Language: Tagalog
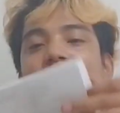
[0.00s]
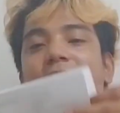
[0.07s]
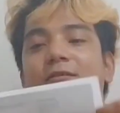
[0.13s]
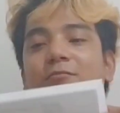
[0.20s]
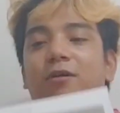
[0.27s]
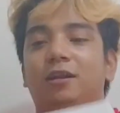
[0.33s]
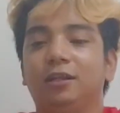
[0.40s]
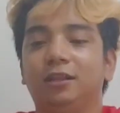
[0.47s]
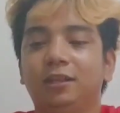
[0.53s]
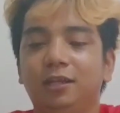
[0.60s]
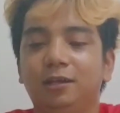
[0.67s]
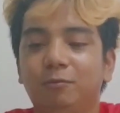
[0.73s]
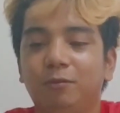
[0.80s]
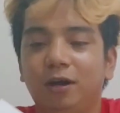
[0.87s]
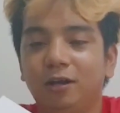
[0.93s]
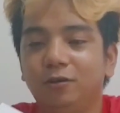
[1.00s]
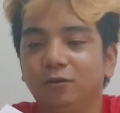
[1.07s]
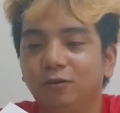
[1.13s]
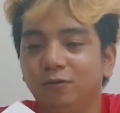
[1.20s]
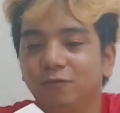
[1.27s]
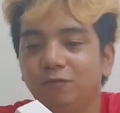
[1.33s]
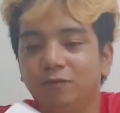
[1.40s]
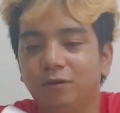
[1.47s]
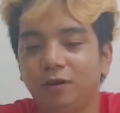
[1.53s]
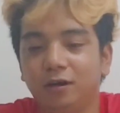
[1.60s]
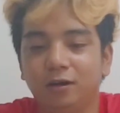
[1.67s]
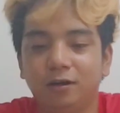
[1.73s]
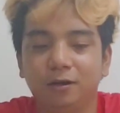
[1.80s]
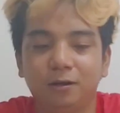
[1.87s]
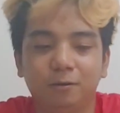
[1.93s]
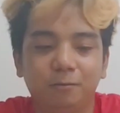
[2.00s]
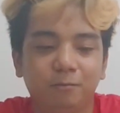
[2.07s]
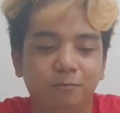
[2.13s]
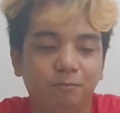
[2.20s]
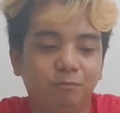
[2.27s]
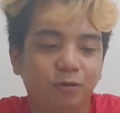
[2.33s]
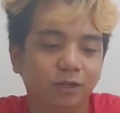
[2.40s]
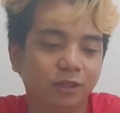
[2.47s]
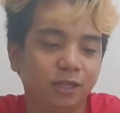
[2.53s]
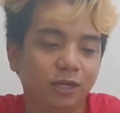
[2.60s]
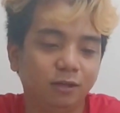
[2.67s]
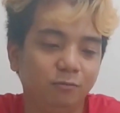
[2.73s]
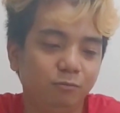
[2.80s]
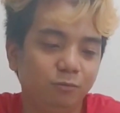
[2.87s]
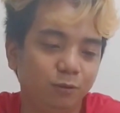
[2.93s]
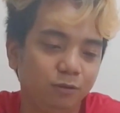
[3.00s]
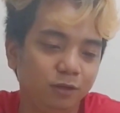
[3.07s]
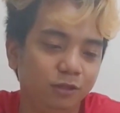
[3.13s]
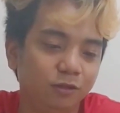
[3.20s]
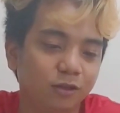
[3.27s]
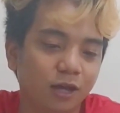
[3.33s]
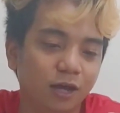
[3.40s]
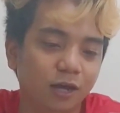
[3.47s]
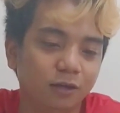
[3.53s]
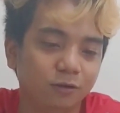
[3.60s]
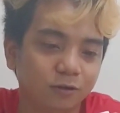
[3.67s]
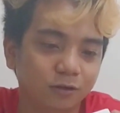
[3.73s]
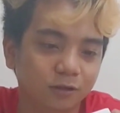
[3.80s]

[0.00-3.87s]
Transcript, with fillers: Para hindi na malog yung um, pag nagbibili tayo.